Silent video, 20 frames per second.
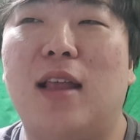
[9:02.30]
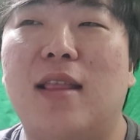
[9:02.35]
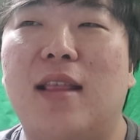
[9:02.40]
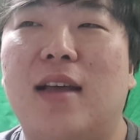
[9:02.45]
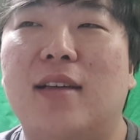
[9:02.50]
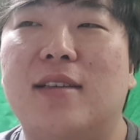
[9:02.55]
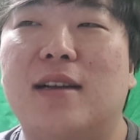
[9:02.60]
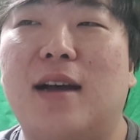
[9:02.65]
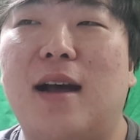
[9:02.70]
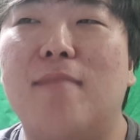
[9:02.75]
안
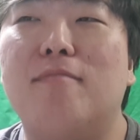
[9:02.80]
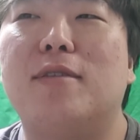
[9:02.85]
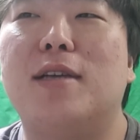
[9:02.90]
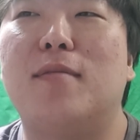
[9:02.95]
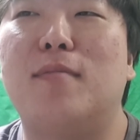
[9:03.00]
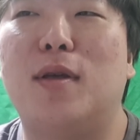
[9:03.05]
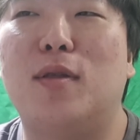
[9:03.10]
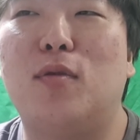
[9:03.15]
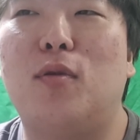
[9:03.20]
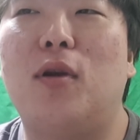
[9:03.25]
나와서
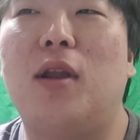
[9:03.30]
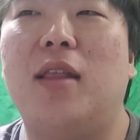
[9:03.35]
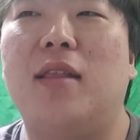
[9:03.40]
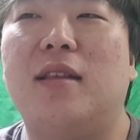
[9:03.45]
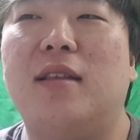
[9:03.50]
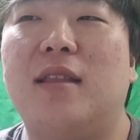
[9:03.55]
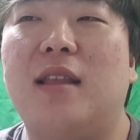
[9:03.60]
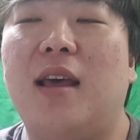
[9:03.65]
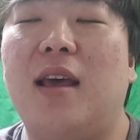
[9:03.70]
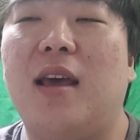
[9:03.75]
깜짝만
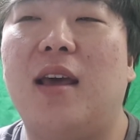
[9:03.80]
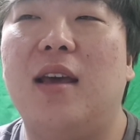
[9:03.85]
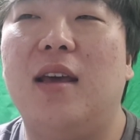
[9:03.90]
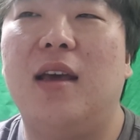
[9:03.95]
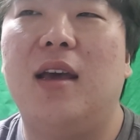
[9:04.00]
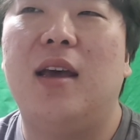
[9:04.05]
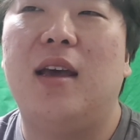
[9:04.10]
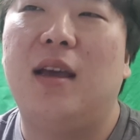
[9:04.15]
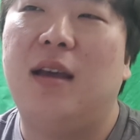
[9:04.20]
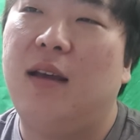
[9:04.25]
놀랐는데
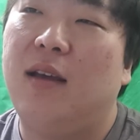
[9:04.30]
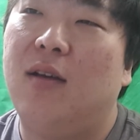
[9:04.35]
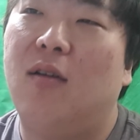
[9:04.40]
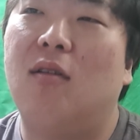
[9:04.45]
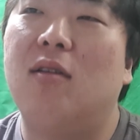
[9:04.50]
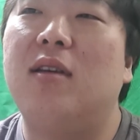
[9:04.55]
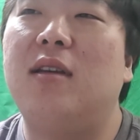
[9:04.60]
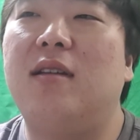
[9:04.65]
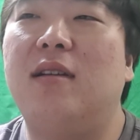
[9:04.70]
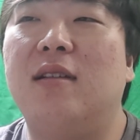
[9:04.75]

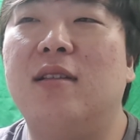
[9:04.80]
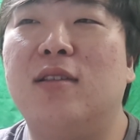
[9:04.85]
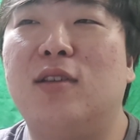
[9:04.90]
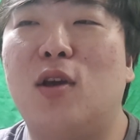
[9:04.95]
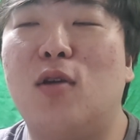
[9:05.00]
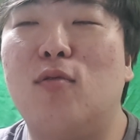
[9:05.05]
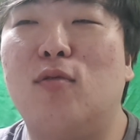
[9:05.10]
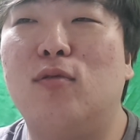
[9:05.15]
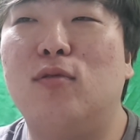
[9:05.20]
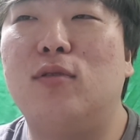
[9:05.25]
이런
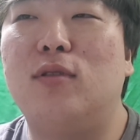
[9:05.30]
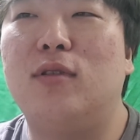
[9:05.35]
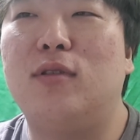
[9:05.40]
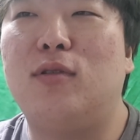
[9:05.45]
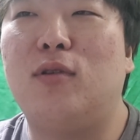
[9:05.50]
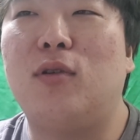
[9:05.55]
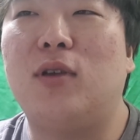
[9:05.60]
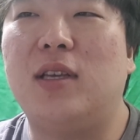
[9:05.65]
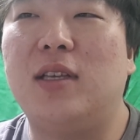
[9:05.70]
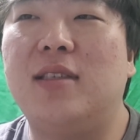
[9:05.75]

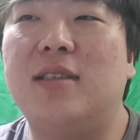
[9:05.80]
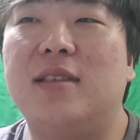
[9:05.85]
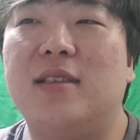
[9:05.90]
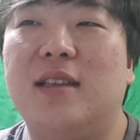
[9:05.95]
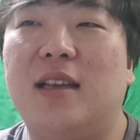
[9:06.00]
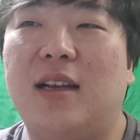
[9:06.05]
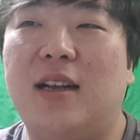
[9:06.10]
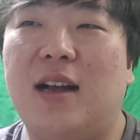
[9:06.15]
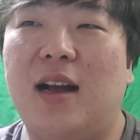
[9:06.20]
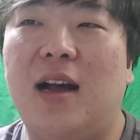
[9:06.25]
경우들도
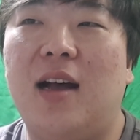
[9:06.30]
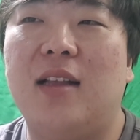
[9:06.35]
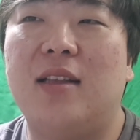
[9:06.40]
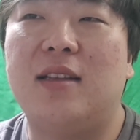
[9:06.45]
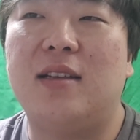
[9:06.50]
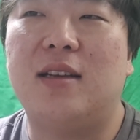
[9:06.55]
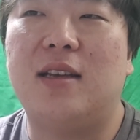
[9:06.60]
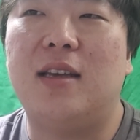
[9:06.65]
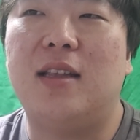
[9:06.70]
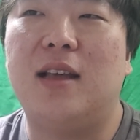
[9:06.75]
있으니까
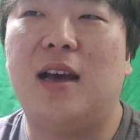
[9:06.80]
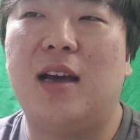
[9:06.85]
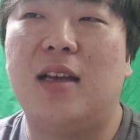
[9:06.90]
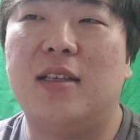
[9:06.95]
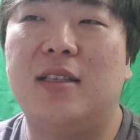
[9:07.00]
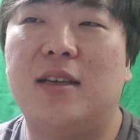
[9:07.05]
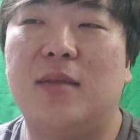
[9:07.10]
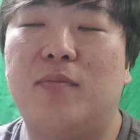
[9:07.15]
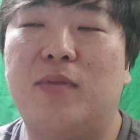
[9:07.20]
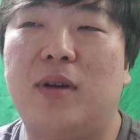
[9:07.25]
특히나
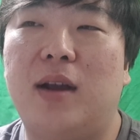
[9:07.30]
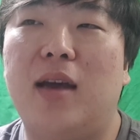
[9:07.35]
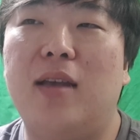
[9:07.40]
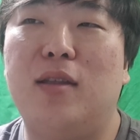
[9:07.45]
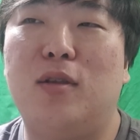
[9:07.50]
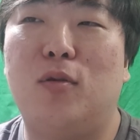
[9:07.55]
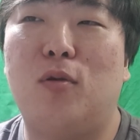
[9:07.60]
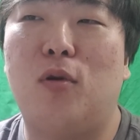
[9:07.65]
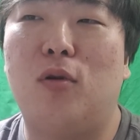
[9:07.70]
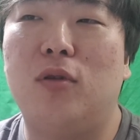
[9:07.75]
이제
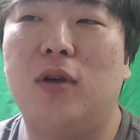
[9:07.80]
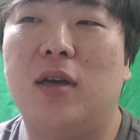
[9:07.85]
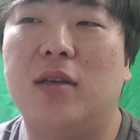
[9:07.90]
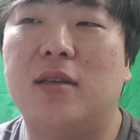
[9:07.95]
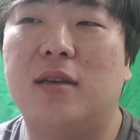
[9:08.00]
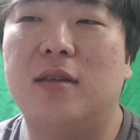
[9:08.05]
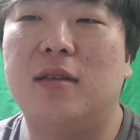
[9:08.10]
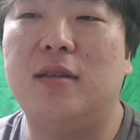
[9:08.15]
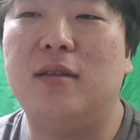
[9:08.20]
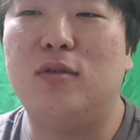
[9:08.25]
블라인드
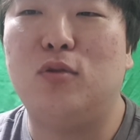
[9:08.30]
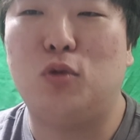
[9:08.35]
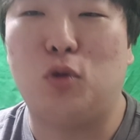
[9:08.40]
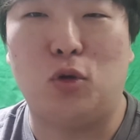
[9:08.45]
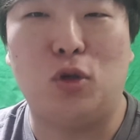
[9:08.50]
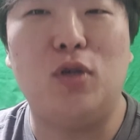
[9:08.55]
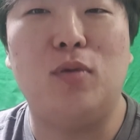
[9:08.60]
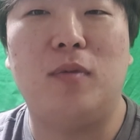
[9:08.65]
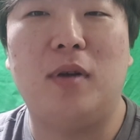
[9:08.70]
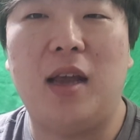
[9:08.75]
코너에서는
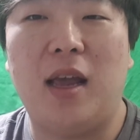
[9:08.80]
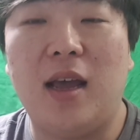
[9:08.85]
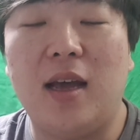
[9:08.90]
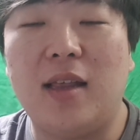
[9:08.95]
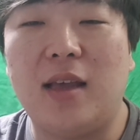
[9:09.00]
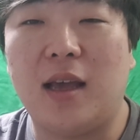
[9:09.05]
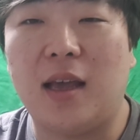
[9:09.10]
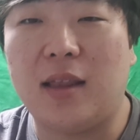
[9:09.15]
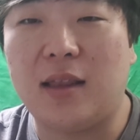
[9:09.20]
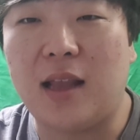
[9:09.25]
조심을 해야
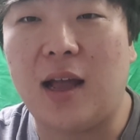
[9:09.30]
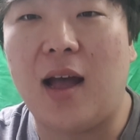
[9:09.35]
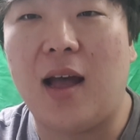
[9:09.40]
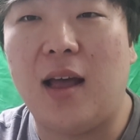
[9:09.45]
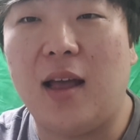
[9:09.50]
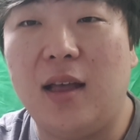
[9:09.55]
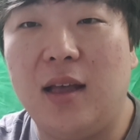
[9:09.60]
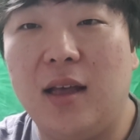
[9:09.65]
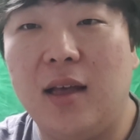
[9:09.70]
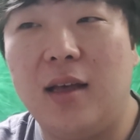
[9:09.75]
되겠다,
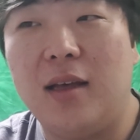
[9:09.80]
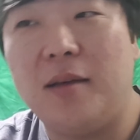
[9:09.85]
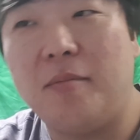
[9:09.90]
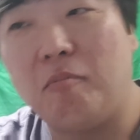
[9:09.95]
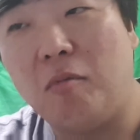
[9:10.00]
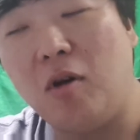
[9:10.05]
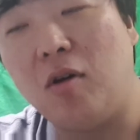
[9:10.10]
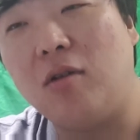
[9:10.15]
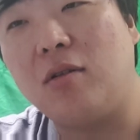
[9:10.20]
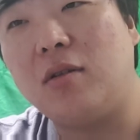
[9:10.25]

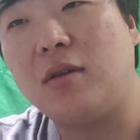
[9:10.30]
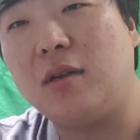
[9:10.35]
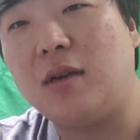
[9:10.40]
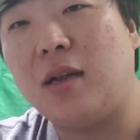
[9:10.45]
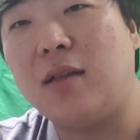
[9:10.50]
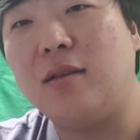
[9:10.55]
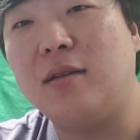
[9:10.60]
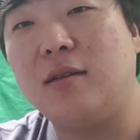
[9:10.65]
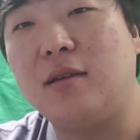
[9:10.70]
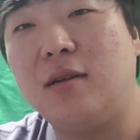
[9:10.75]

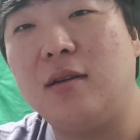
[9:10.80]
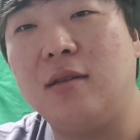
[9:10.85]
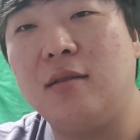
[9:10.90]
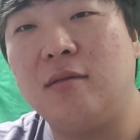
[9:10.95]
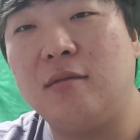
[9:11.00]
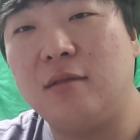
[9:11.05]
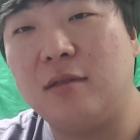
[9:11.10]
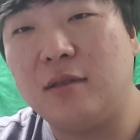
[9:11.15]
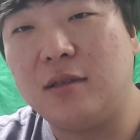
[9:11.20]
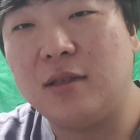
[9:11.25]
뭐라는
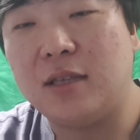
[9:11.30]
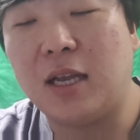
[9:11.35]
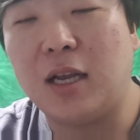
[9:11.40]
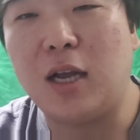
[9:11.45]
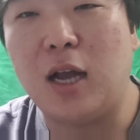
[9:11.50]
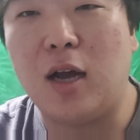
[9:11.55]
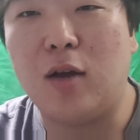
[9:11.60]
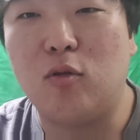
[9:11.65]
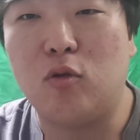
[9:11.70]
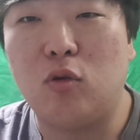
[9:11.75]
그런
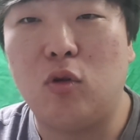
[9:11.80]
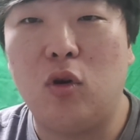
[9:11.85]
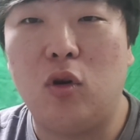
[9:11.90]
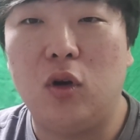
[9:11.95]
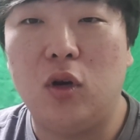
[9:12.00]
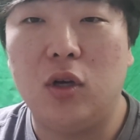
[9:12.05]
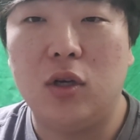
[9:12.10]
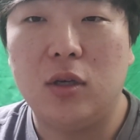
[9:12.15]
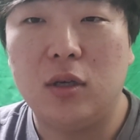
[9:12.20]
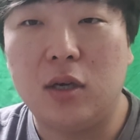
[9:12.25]
생각으로
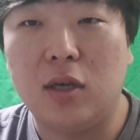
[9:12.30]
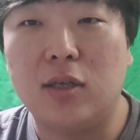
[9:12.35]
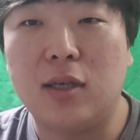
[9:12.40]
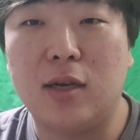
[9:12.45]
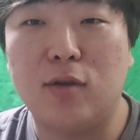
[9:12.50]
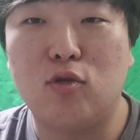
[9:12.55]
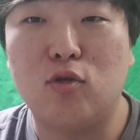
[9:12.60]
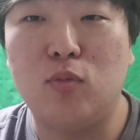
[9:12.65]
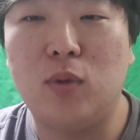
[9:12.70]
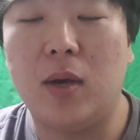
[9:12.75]

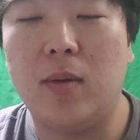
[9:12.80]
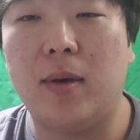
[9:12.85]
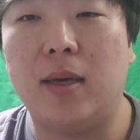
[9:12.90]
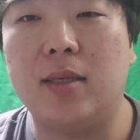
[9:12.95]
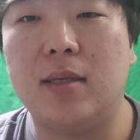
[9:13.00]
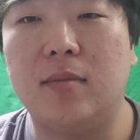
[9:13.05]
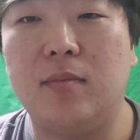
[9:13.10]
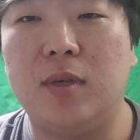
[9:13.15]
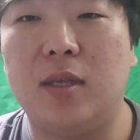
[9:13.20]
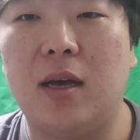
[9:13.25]
영상 준비해
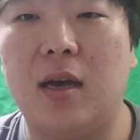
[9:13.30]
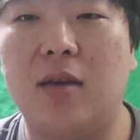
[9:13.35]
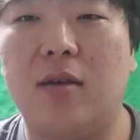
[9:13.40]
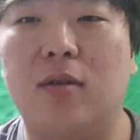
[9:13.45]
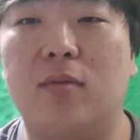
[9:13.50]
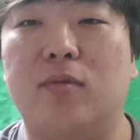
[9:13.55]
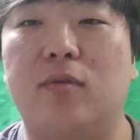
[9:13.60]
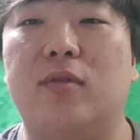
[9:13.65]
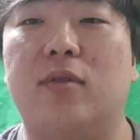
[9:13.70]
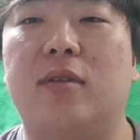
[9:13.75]
봤습니다.
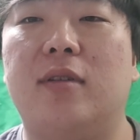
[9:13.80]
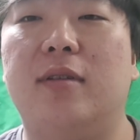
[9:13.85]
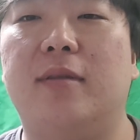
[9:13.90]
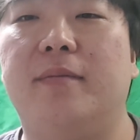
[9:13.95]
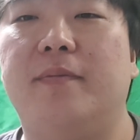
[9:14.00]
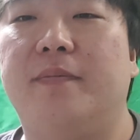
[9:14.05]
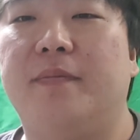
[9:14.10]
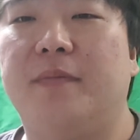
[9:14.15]
여러분들